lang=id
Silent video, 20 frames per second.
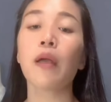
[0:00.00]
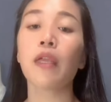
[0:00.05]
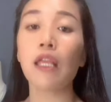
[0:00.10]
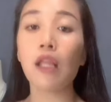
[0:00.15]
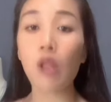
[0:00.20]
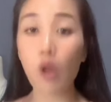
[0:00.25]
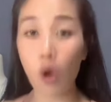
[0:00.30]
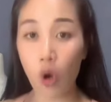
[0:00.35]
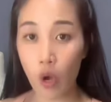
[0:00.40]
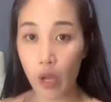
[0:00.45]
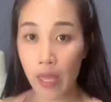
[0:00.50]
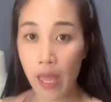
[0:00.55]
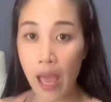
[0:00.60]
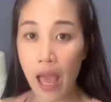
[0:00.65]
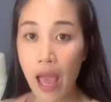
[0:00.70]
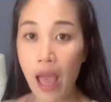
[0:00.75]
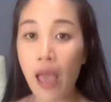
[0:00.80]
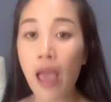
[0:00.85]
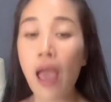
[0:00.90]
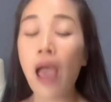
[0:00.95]
kilo
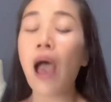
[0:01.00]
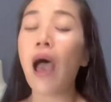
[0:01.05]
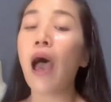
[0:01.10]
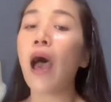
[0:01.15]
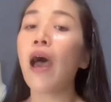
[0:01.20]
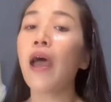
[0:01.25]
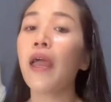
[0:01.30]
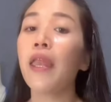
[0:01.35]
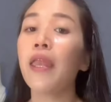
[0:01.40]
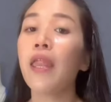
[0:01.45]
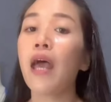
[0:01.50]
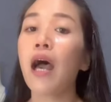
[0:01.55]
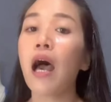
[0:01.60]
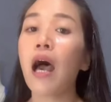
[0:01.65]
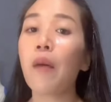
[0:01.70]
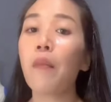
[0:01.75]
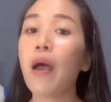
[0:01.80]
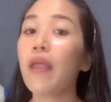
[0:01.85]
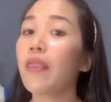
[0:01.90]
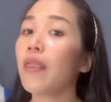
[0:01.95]
ya
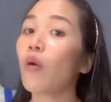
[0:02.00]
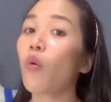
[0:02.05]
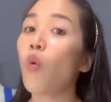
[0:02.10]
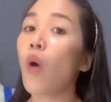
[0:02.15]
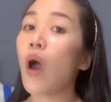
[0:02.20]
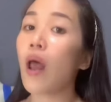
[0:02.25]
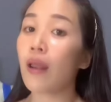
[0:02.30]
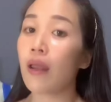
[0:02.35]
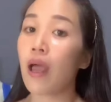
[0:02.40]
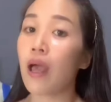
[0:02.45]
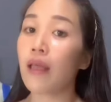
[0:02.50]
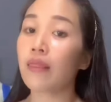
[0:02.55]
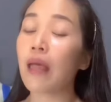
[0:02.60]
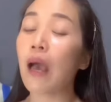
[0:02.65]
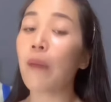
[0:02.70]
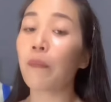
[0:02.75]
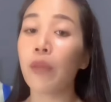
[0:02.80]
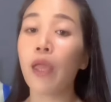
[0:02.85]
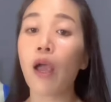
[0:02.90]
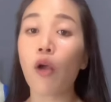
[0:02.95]
ada banyak warna
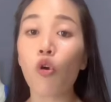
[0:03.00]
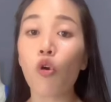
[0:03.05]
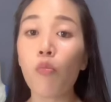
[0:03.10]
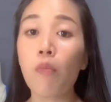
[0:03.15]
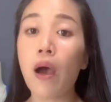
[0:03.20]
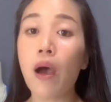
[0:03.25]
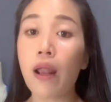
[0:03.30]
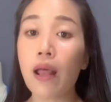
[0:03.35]
tapi aku